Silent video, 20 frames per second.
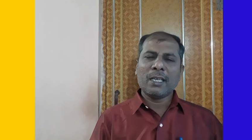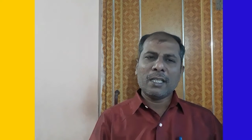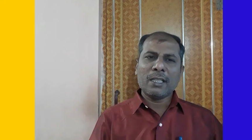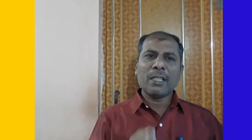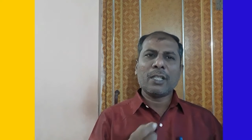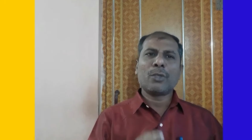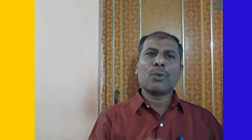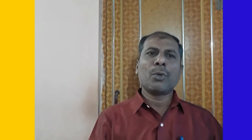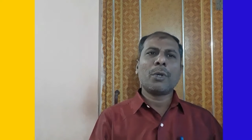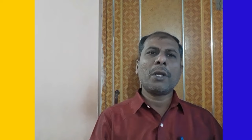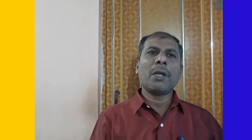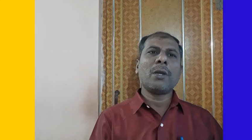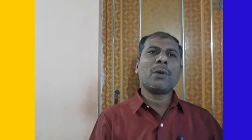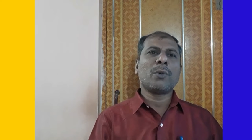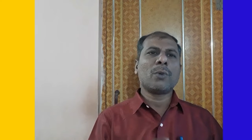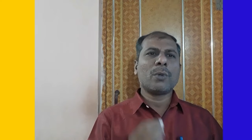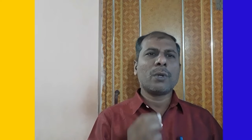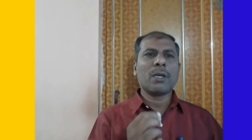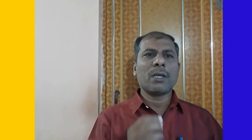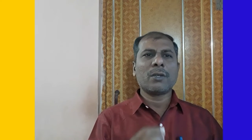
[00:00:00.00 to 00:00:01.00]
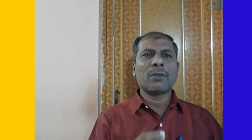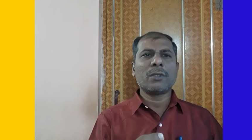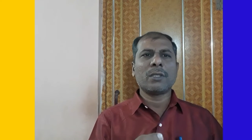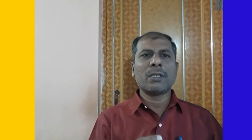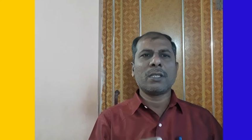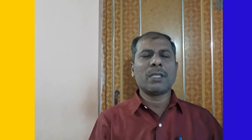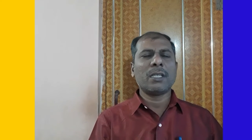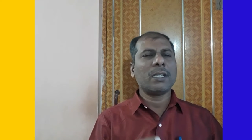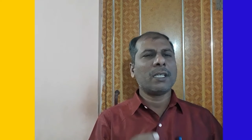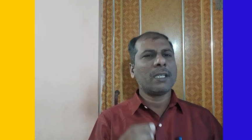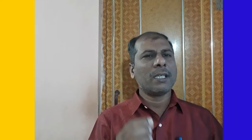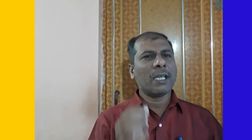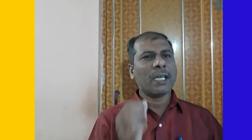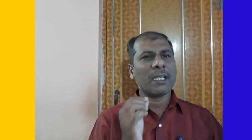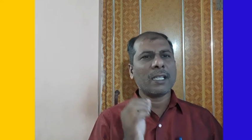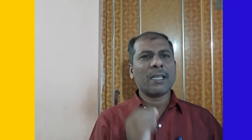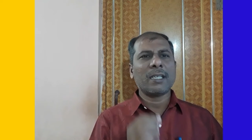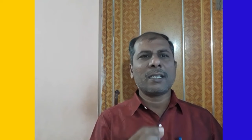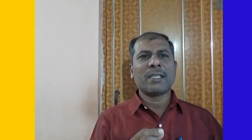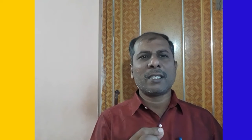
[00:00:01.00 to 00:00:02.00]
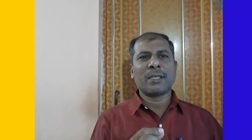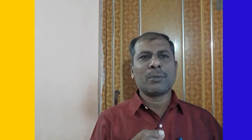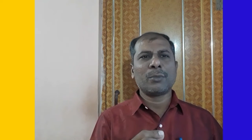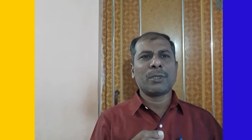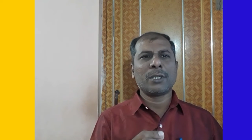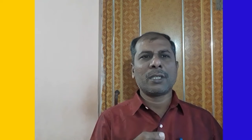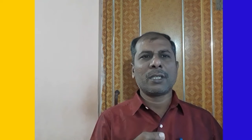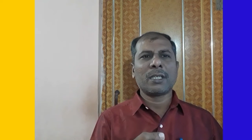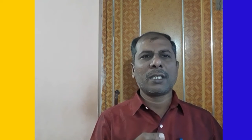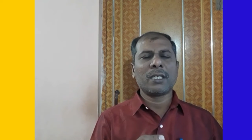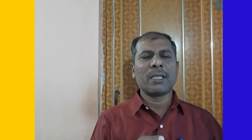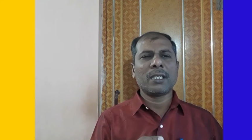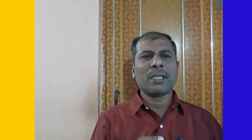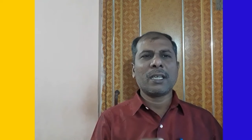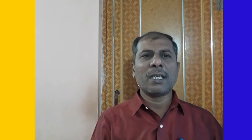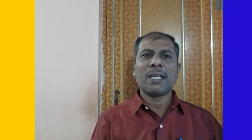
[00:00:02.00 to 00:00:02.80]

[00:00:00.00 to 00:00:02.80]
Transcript: இந்த தொழிலில் உங்களுக்கு வந்து எதில் திறமை இருக்குது